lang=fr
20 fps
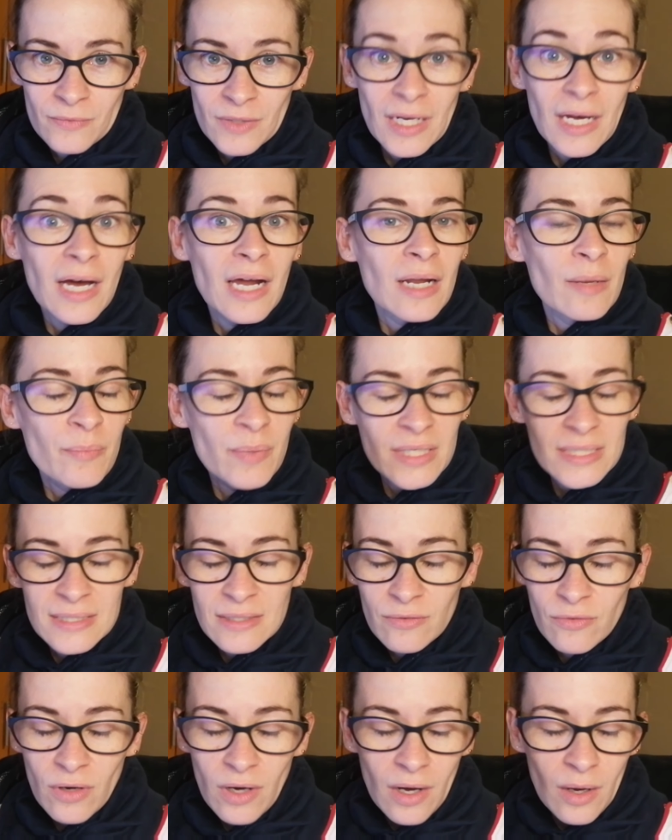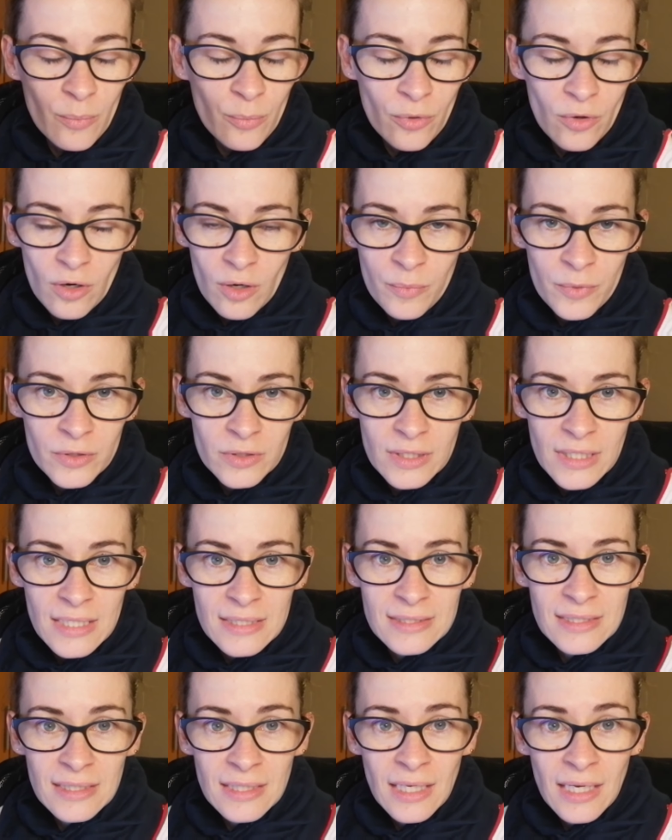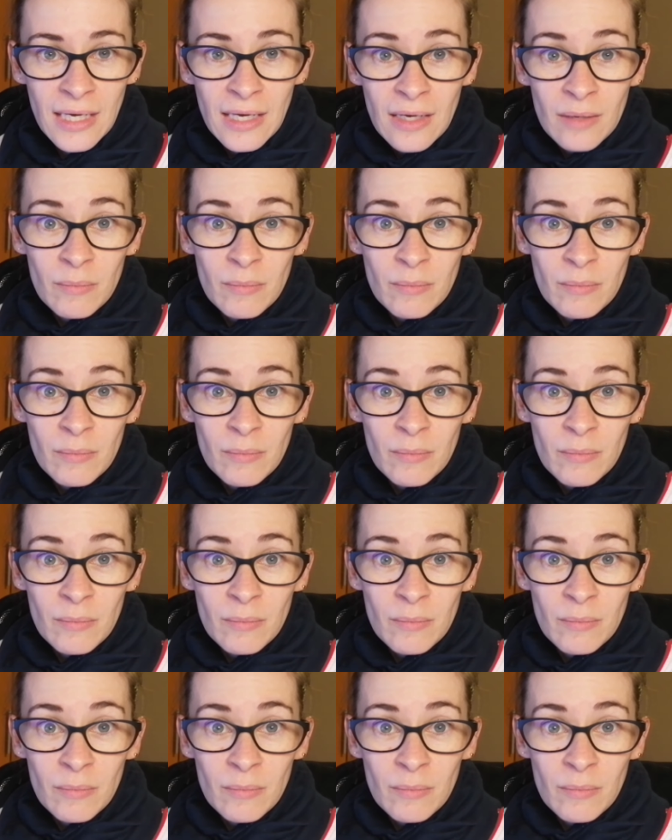Voilà, à la place d'avoir un PowerPoint classique,